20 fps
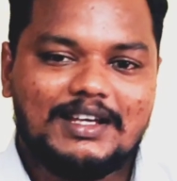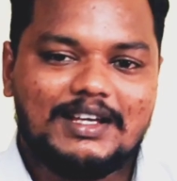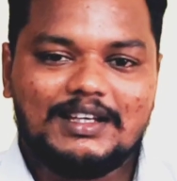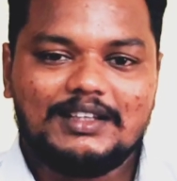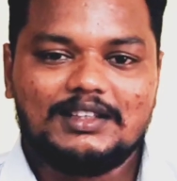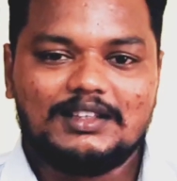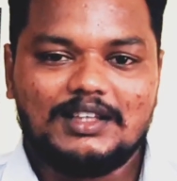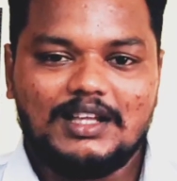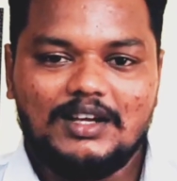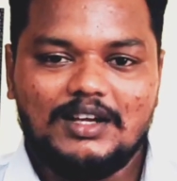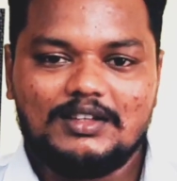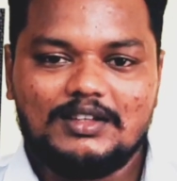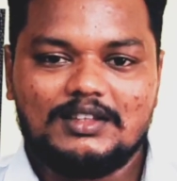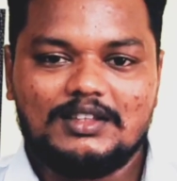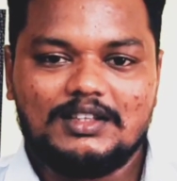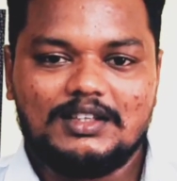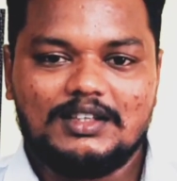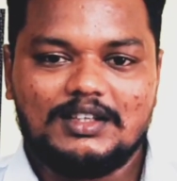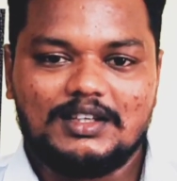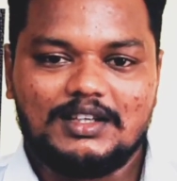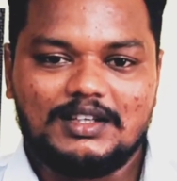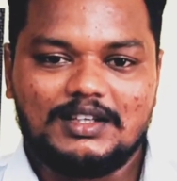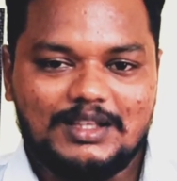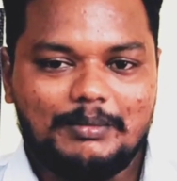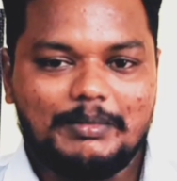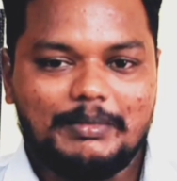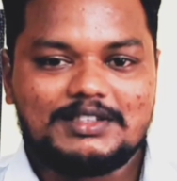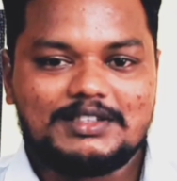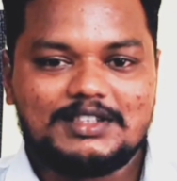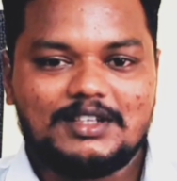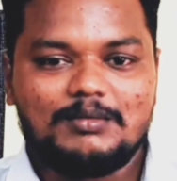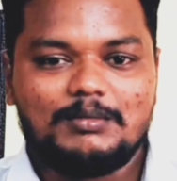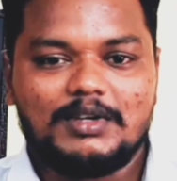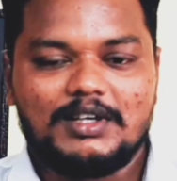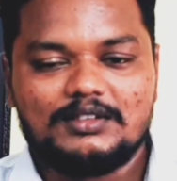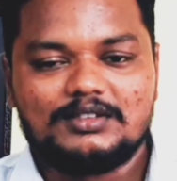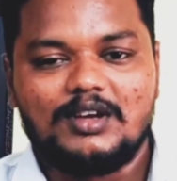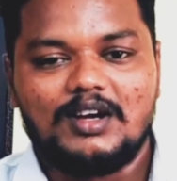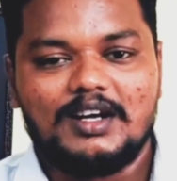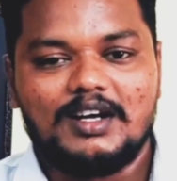இதுதான் வந்து இதை மென்ஷன்
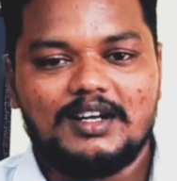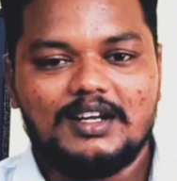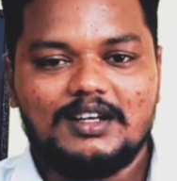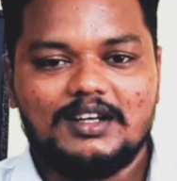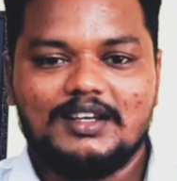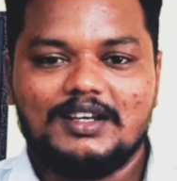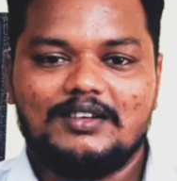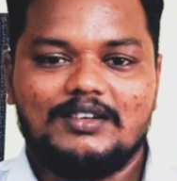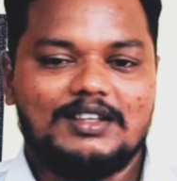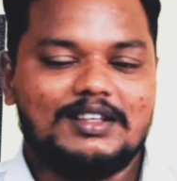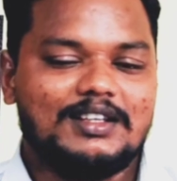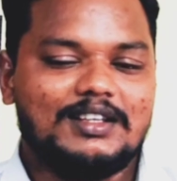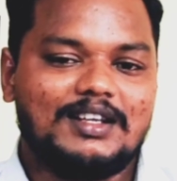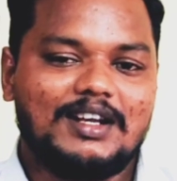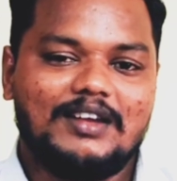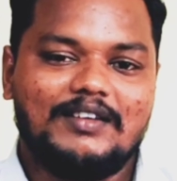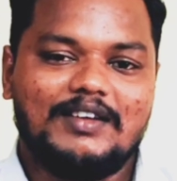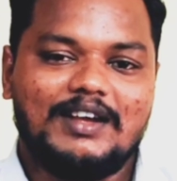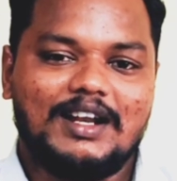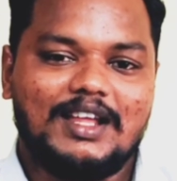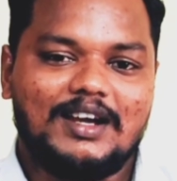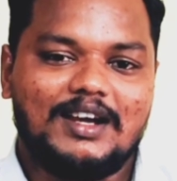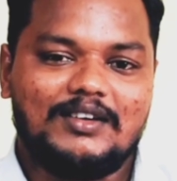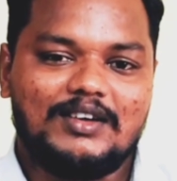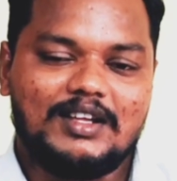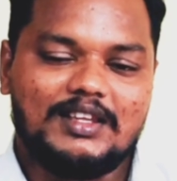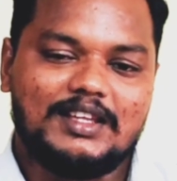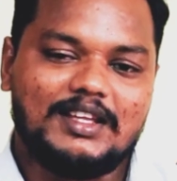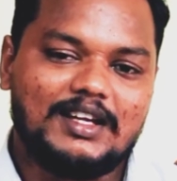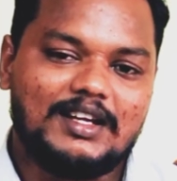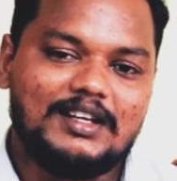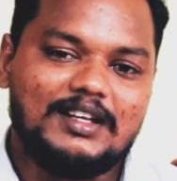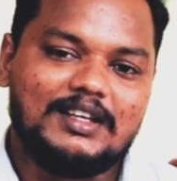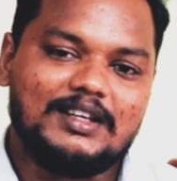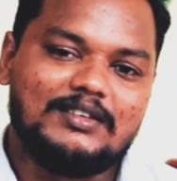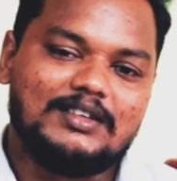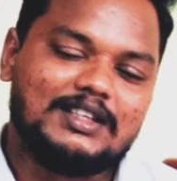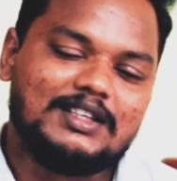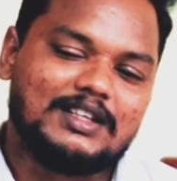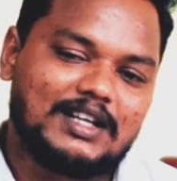பண்ணி சொல்லிவிட்டு நீங்கள் வந்து இதெல்லாம் வேலை ஆகாது
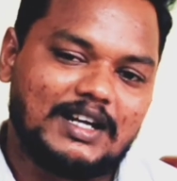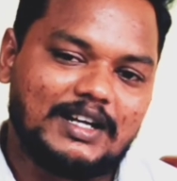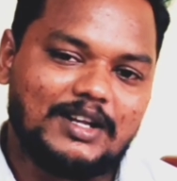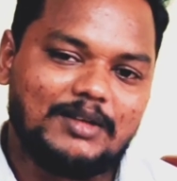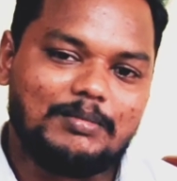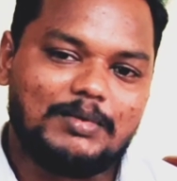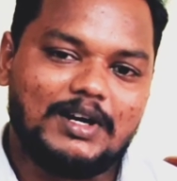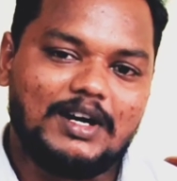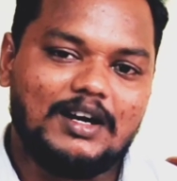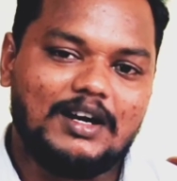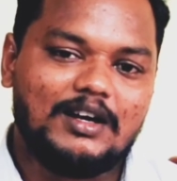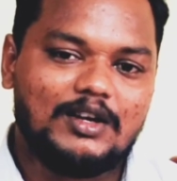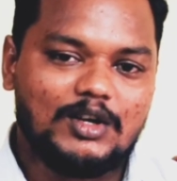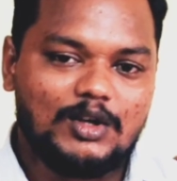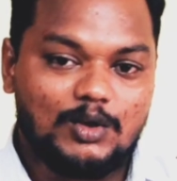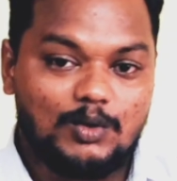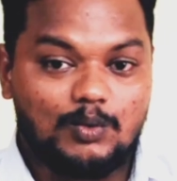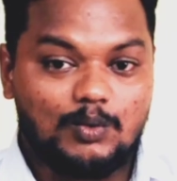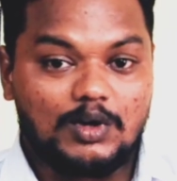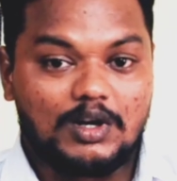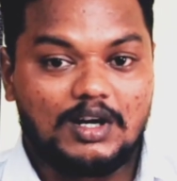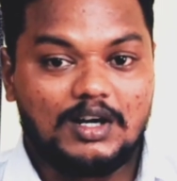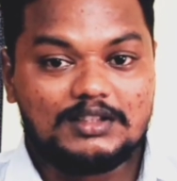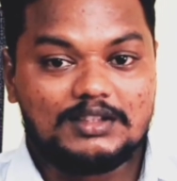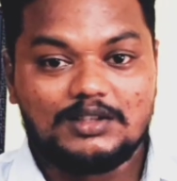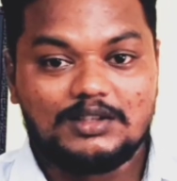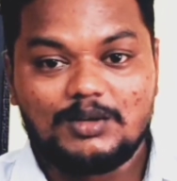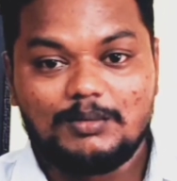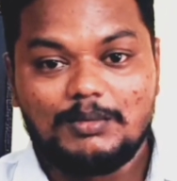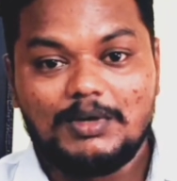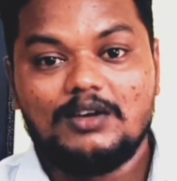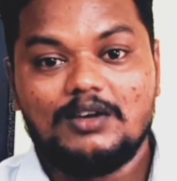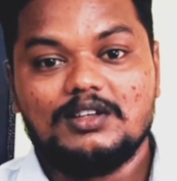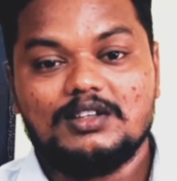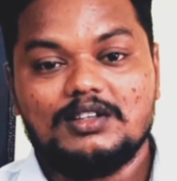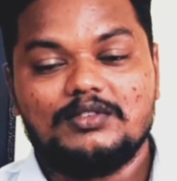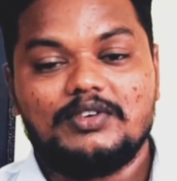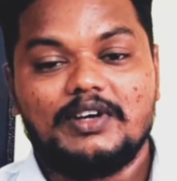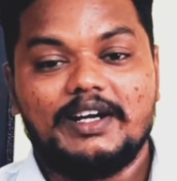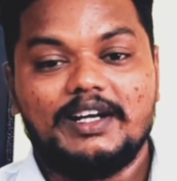நீங்கள் வந்து கண்டிப்பாக ஒரு லட்சம் ரூபாய்
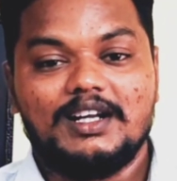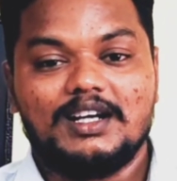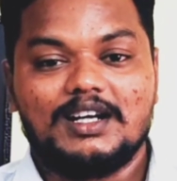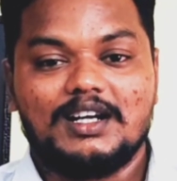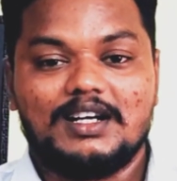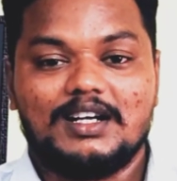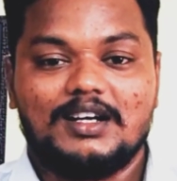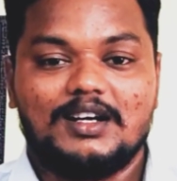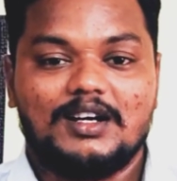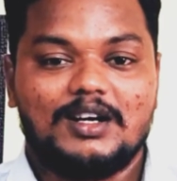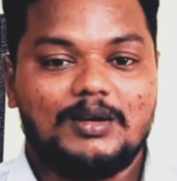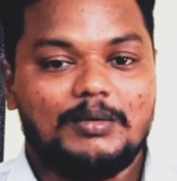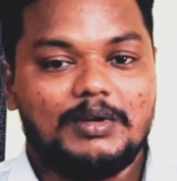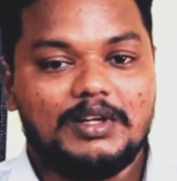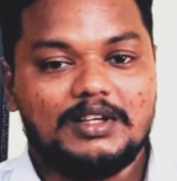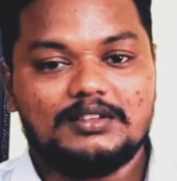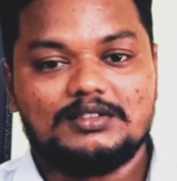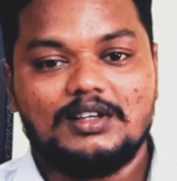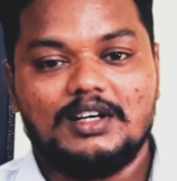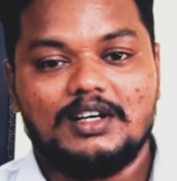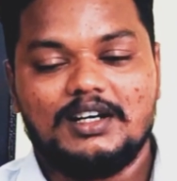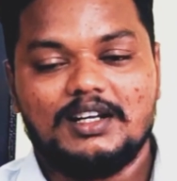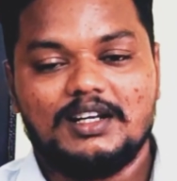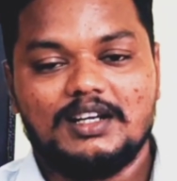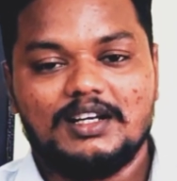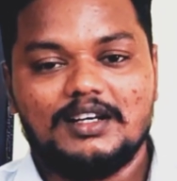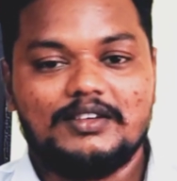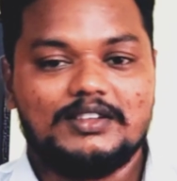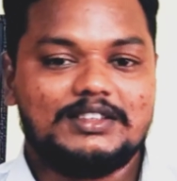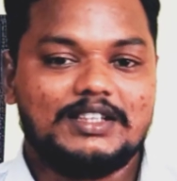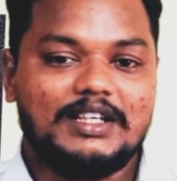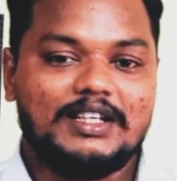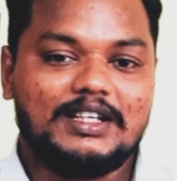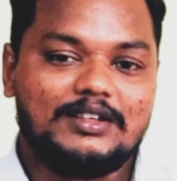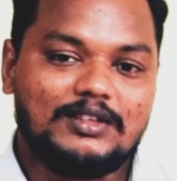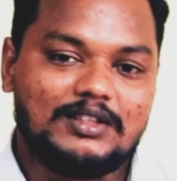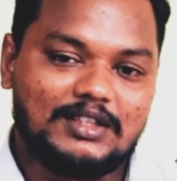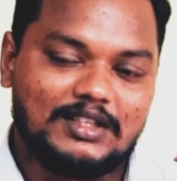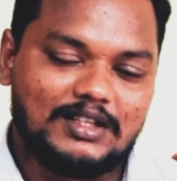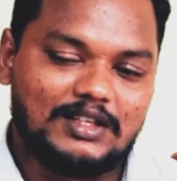வந்து ஃபைனை கட்டுங்க அப்படின்னு சொல்லிட்டு விஜய்க்கு
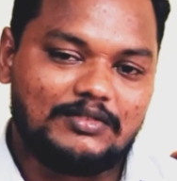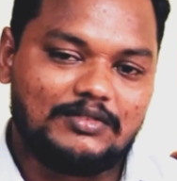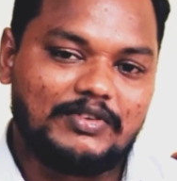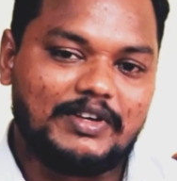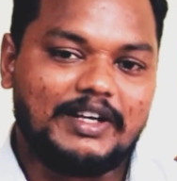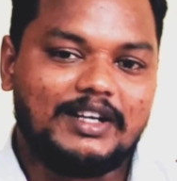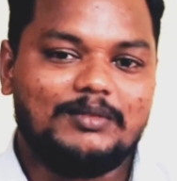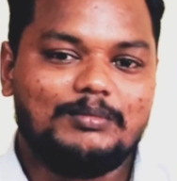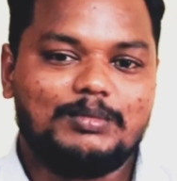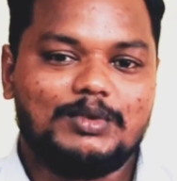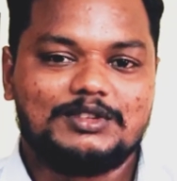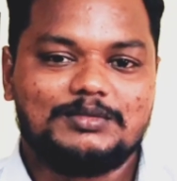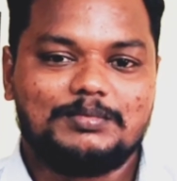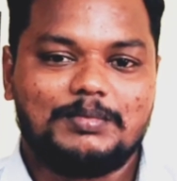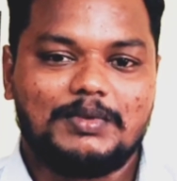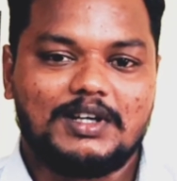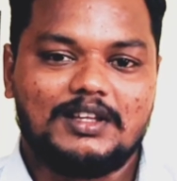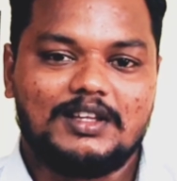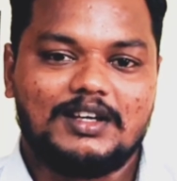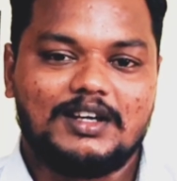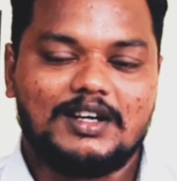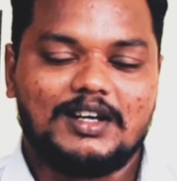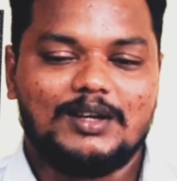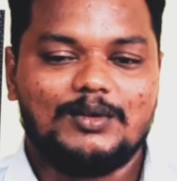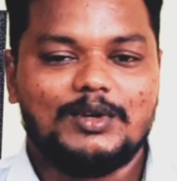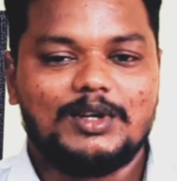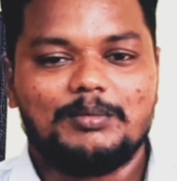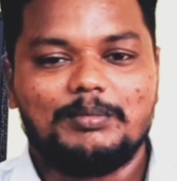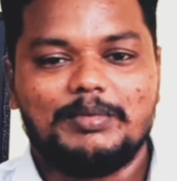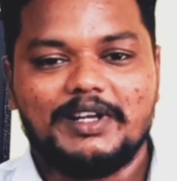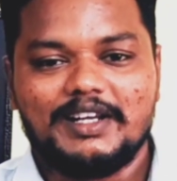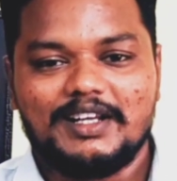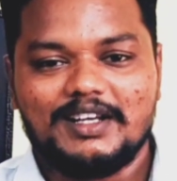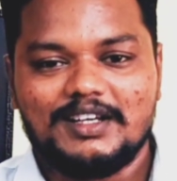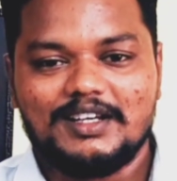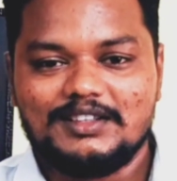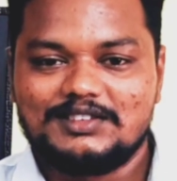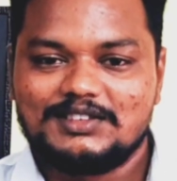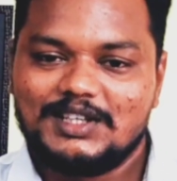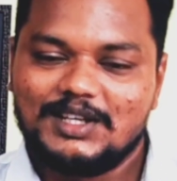வந்து ஃபைன் இம்போஸ் பண்ணதுக்கான ஒரு பெரிய
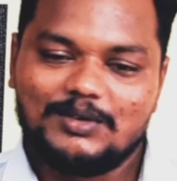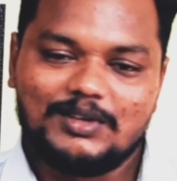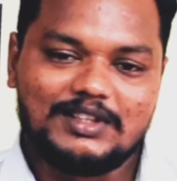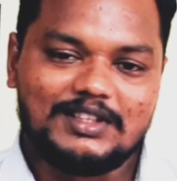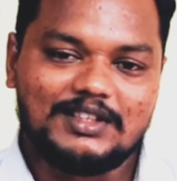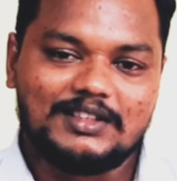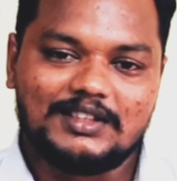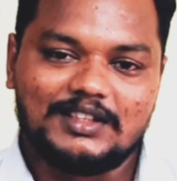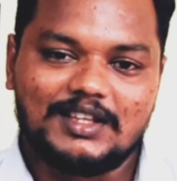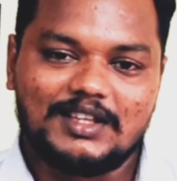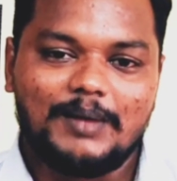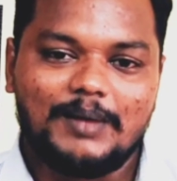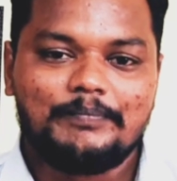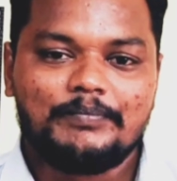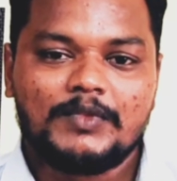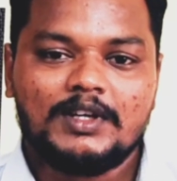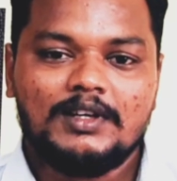ஹிஸ்ட்ரி வந்து இதுதான்